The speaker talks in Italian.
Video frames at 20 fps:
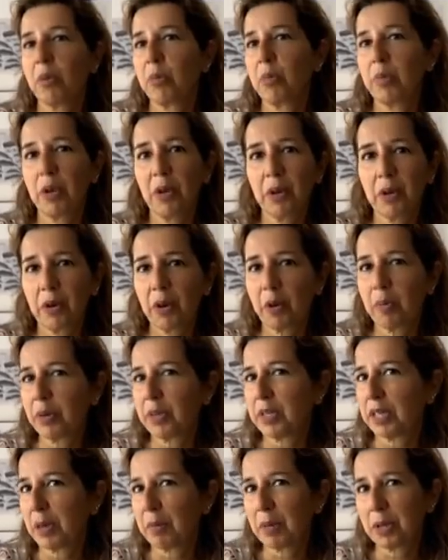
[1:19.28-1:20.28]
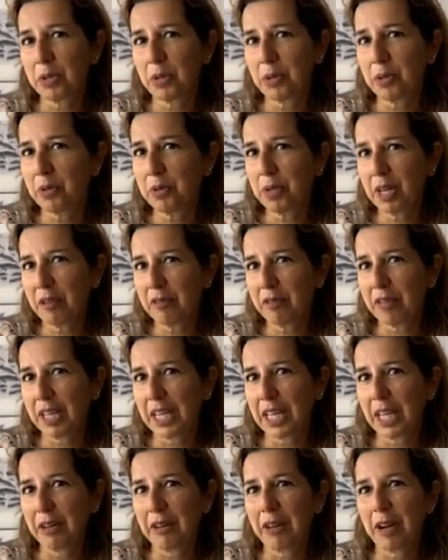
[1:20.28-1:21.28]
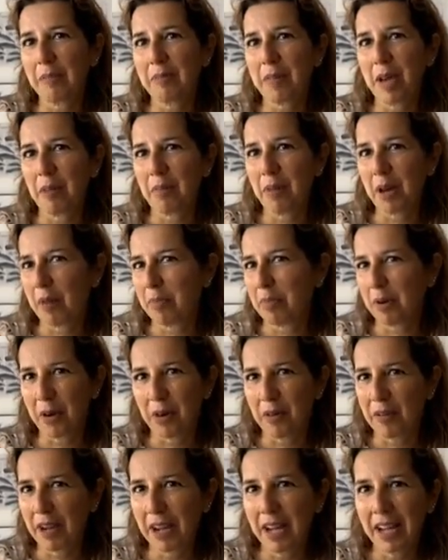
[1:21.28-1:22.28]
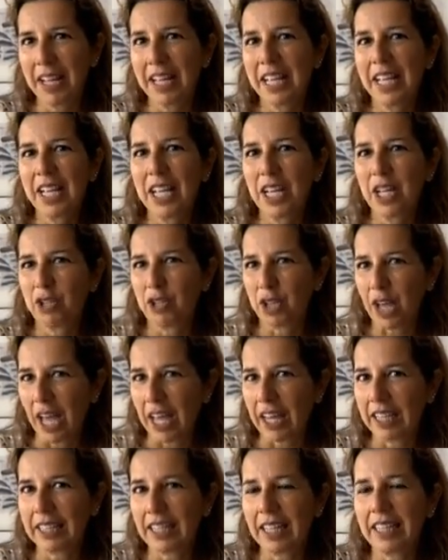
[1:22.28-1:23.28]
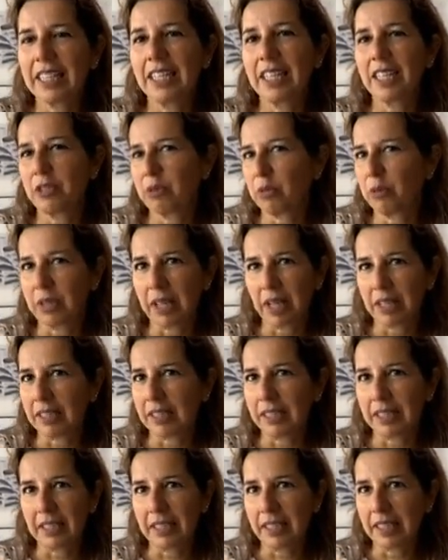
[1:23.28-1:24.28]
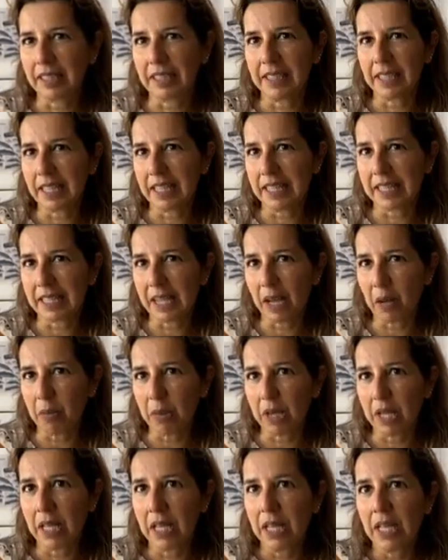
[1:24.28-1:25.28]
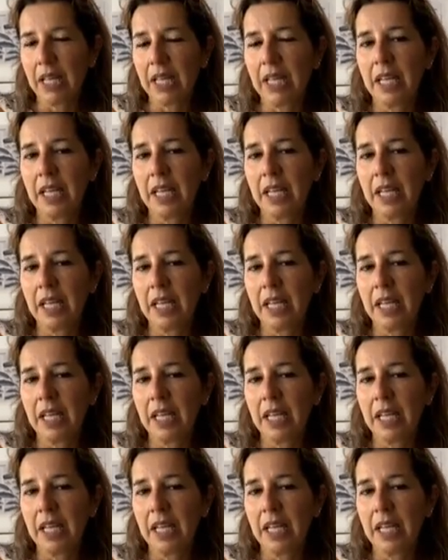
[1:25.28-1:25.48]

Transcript: No, il morbillo non lo possiamo escludere finché non abbiamo la prova certa dei risultati de, degli esami